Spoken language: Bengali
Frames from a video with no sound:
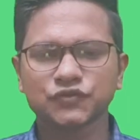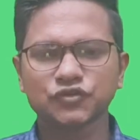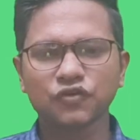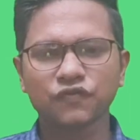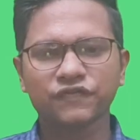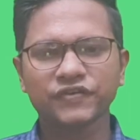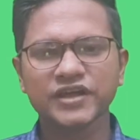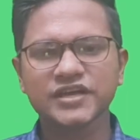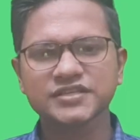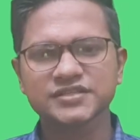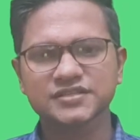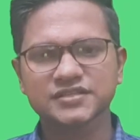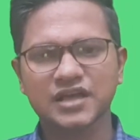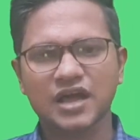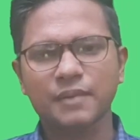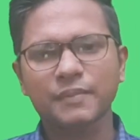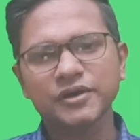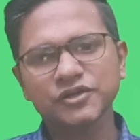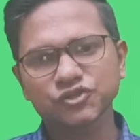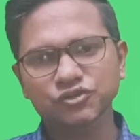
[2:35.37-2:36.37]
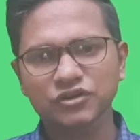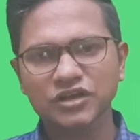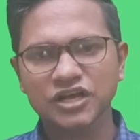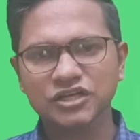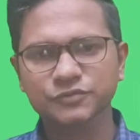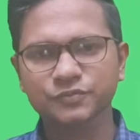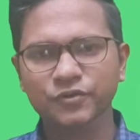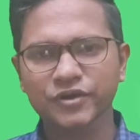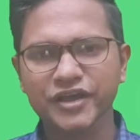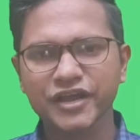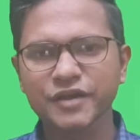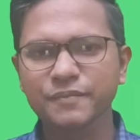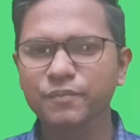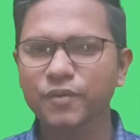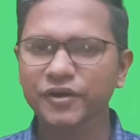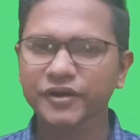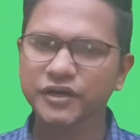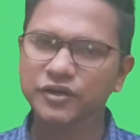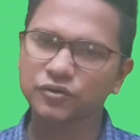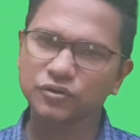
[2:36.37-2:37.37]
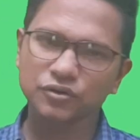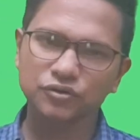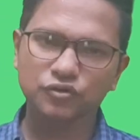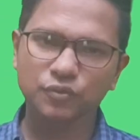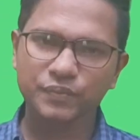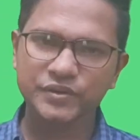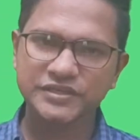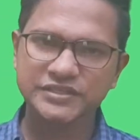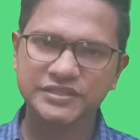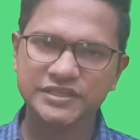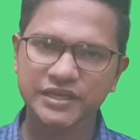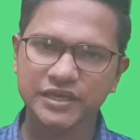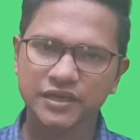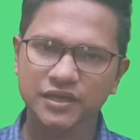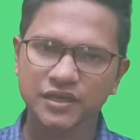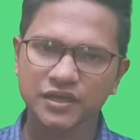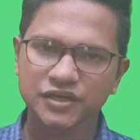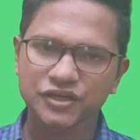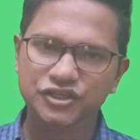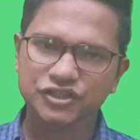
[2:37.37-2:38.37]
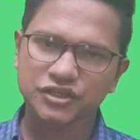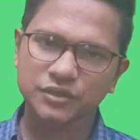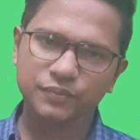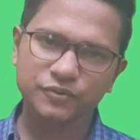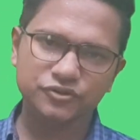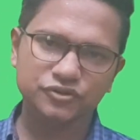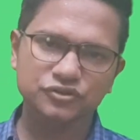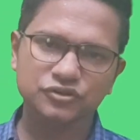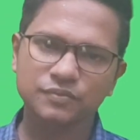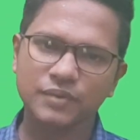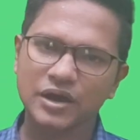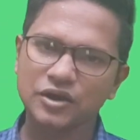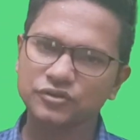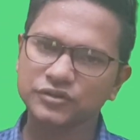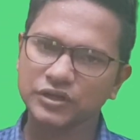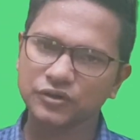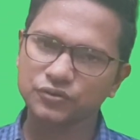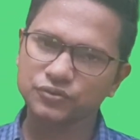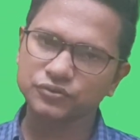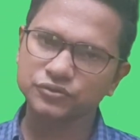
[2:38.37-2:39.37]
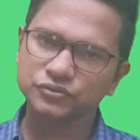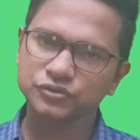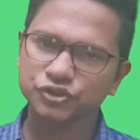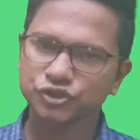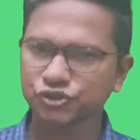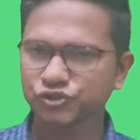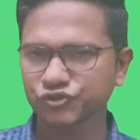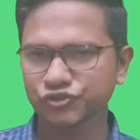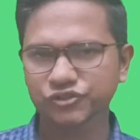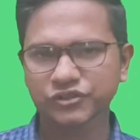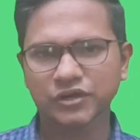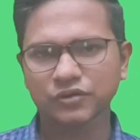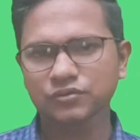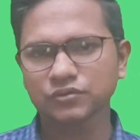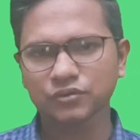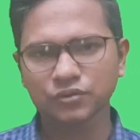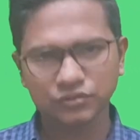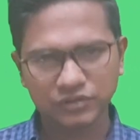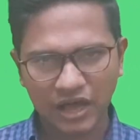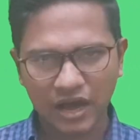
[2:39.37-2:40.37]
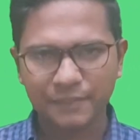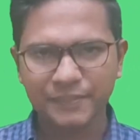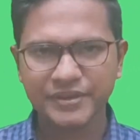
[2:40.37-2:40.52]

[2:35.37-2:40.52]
তো ফ্রেন্ডস আবার চলে আসবো ইম্পর্টেন্ট কোনো টপিক্স নিয়ে সে পর্যন্ত ভালো থাকুন সুস্থ থাকুন খোদা